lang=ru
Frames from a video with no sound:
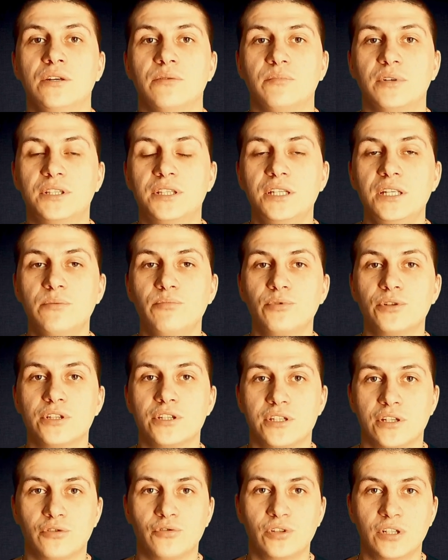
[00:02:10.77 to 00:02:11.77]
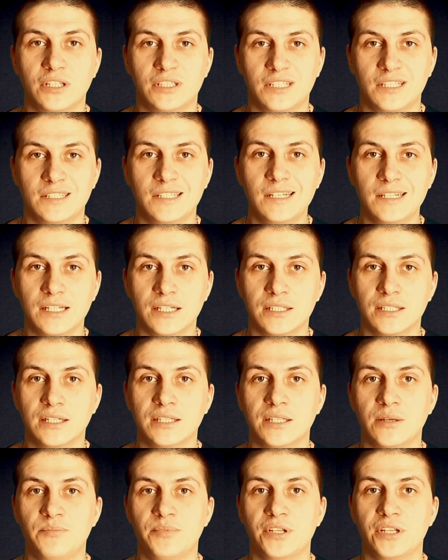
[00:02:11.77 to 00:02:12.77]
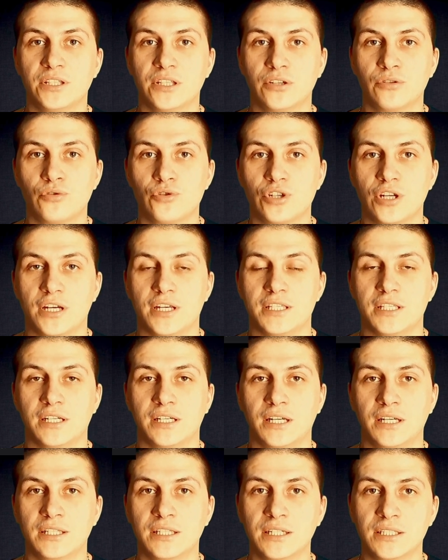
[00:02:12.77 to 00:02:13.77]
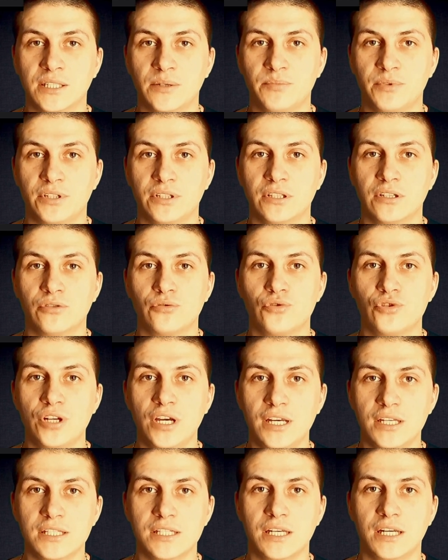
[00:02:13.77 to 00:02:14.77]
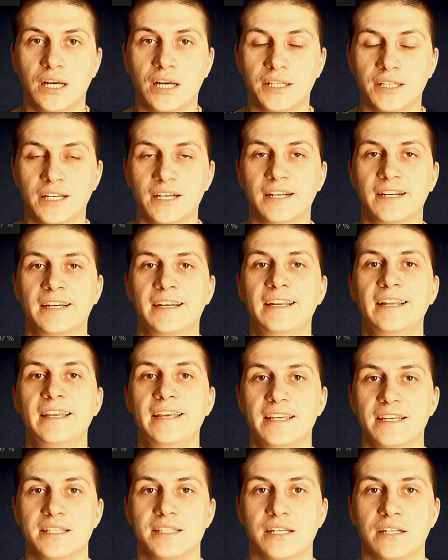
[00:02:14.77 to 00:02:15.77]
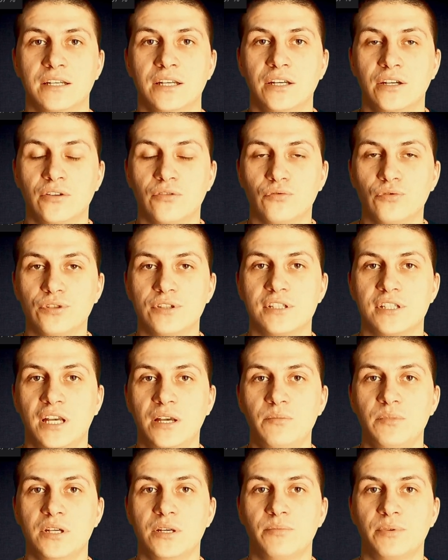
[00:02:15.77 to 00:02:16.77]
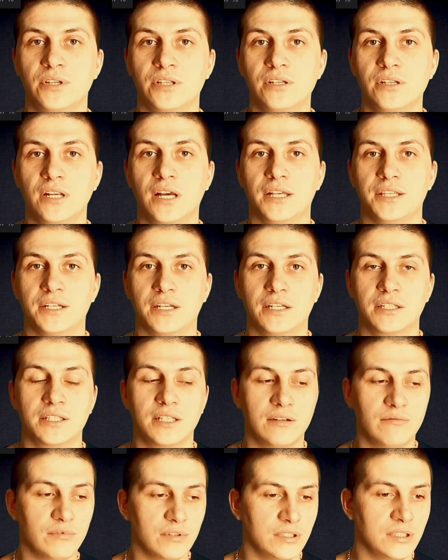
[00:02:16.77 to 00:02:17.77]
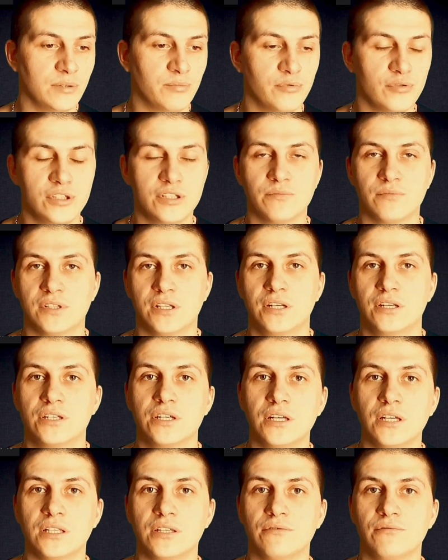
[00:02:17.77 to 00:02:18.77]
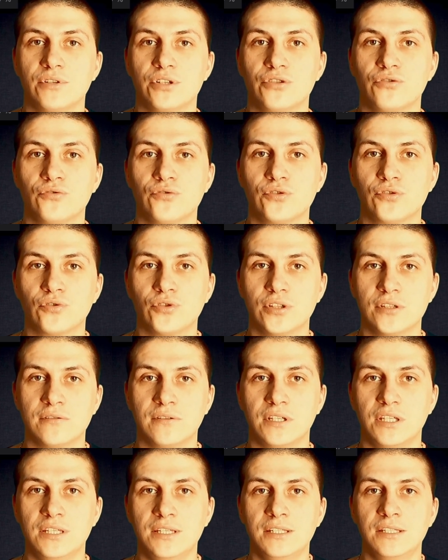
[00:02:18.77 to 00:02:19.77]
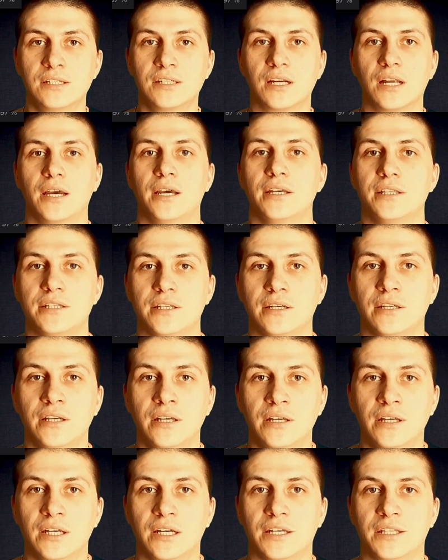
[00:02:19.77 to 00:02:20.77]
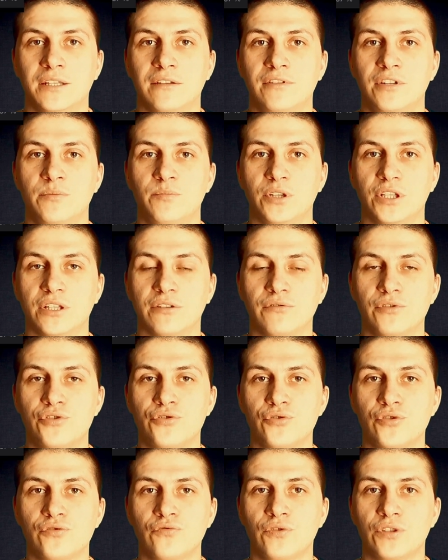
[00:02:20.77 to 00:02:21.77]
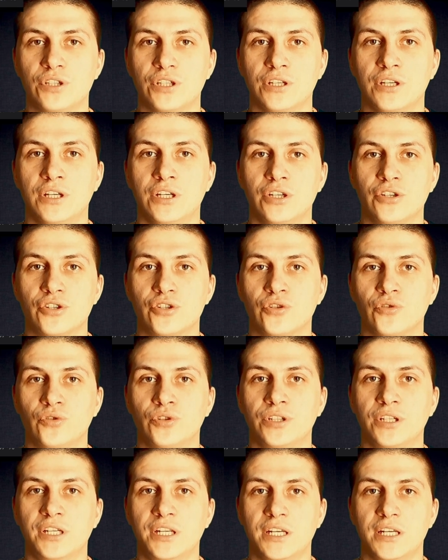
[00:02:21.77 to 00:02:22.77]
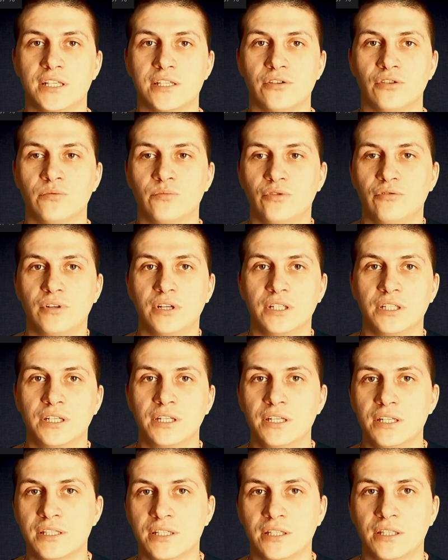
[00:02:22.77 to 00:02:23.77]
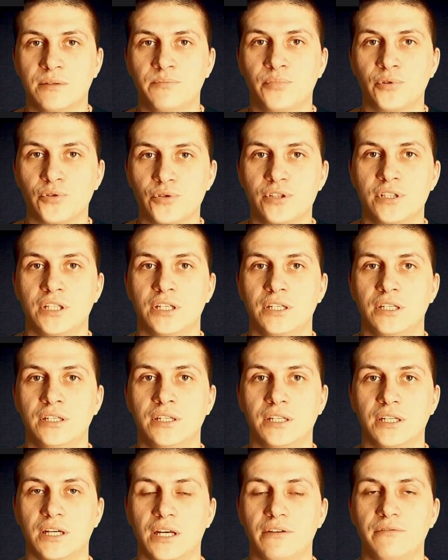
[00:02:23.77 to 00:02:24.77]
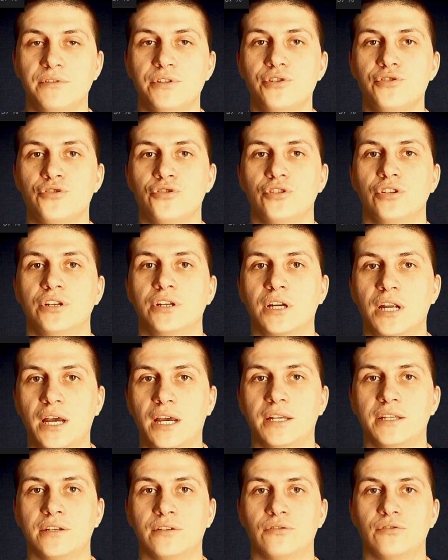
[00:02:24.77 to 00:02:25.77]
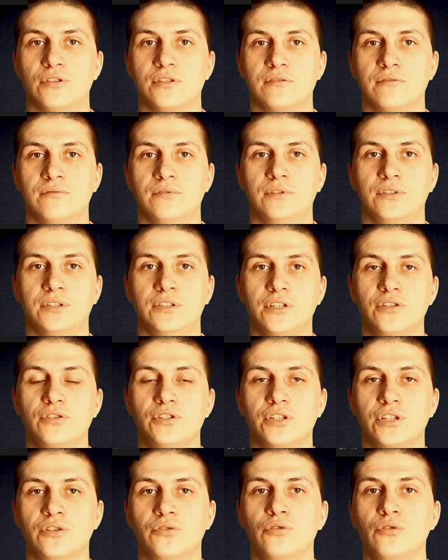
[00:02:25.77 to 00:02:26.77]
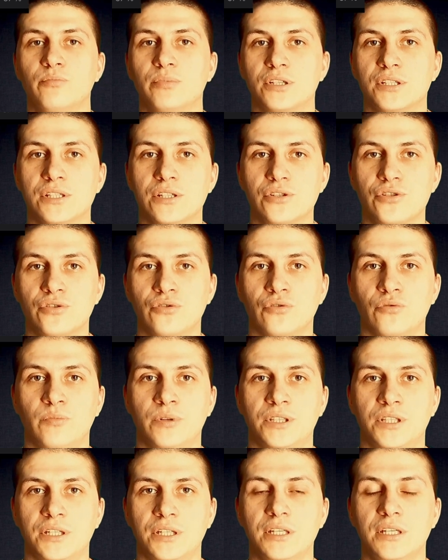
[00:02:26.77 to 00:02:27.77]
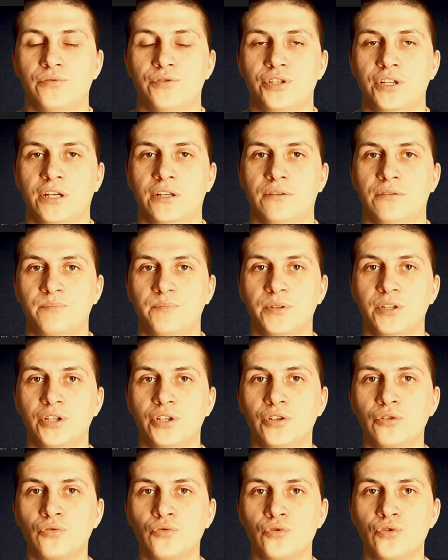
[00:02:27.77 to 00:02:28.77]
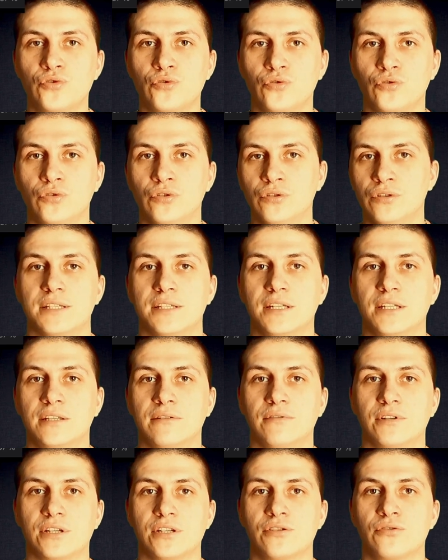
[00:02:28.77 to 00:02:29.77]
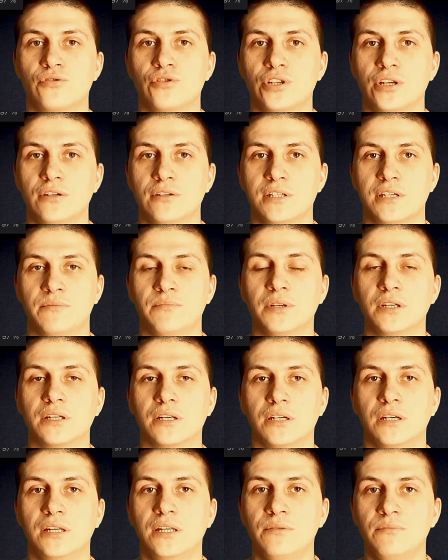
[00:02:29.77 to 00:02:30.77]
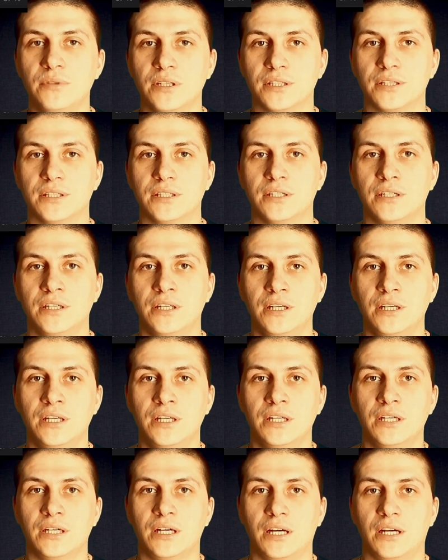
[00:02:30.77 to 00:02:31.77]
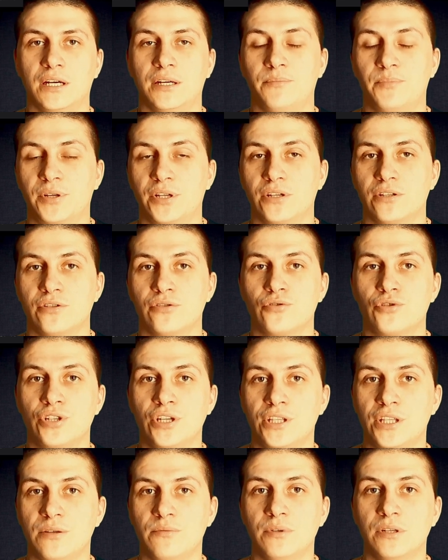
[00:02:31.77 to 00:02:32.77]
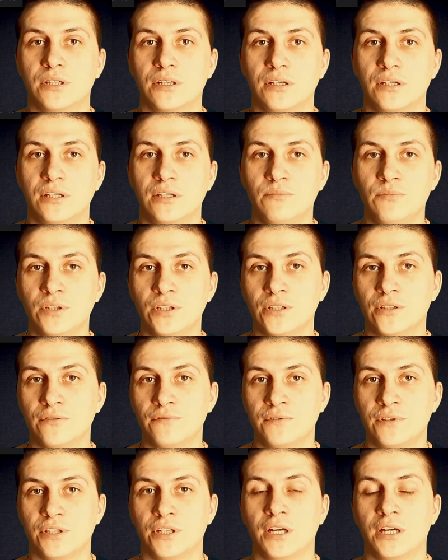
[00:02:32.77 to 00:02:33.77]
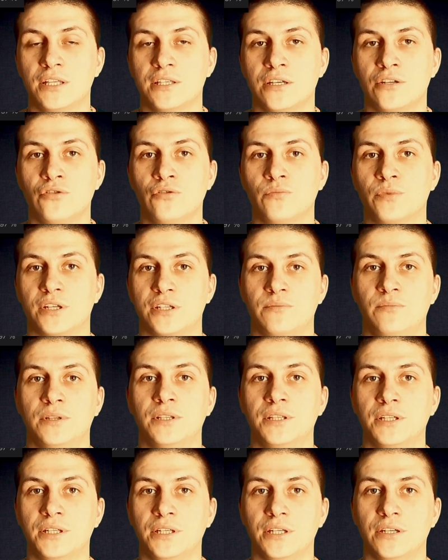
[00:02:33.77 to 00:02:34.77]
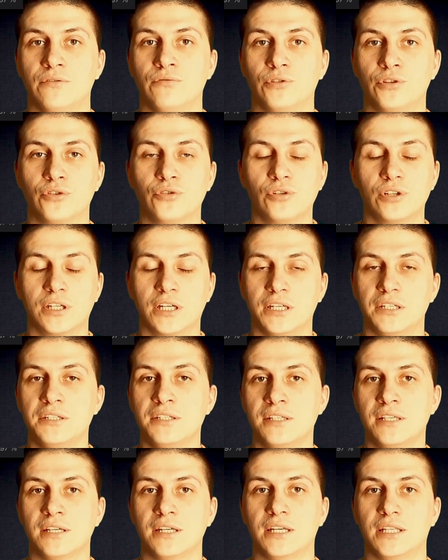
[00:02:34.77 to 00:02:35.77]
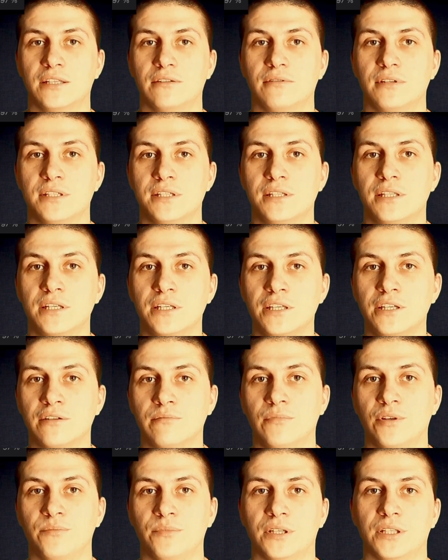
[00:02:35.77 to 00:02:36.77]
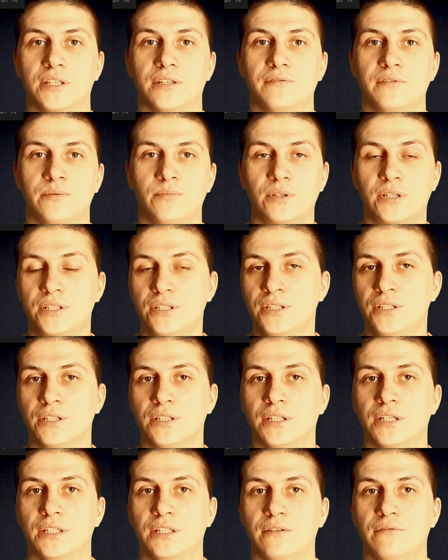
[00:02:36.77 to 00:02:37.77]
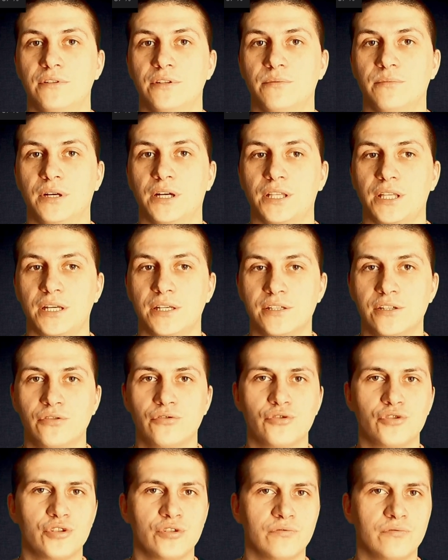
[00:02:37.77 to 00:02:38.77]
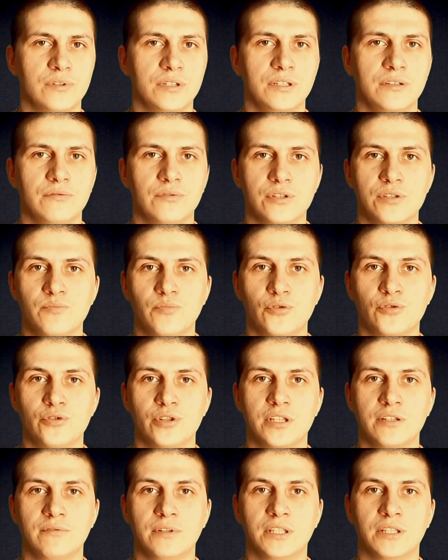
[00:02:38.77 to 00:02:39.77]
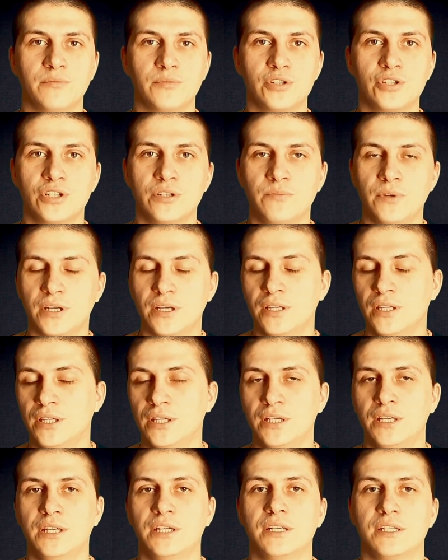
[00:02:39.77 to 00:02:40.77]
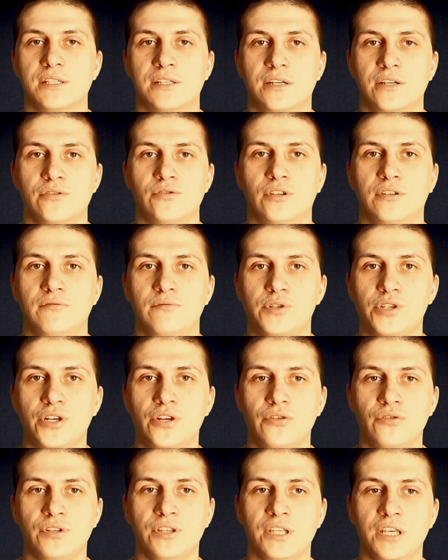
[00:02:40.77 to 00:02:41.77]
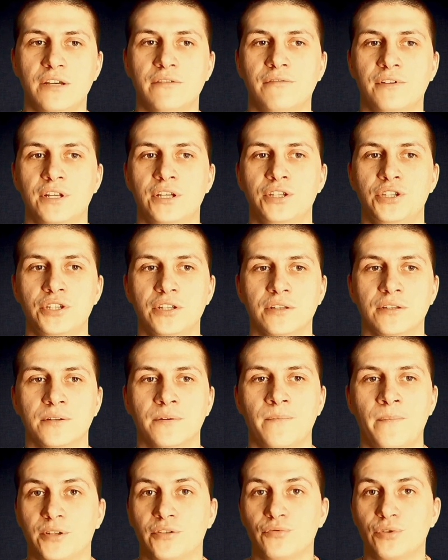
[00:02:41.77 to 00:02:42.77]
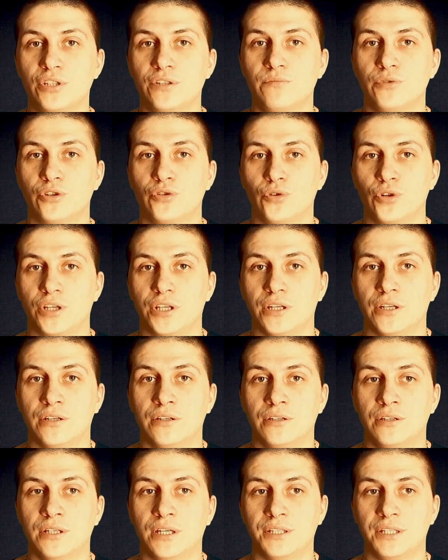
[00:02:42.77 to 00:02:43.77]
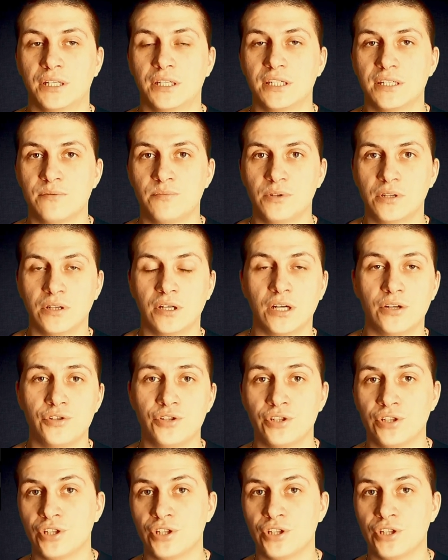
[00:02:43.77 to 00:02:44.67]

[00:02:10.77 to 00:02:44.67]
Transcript: Батарея портится только тогда, когда она перенагружается. Когда она перенагружается, она греется вот сами определяйте. Когда вы, допустим, заряжаете ваше устройство и играете одновременно, вы чувствуете, что он греется. Он бывает греется от просто игры, а вы еще играете. То есть вы даете такой процесс, что батарея получает перегрузку, из-за этого разрушаются микроэлементы. А при разрушении микроэлементов теряется емкость батареи. Вот только из-за этого, из-за таких моментов обратите на это внимание. А за то, что вы его используете в этом режиме, сразу отвечаю, не вредит. Подводим итоги. Энергосберегающий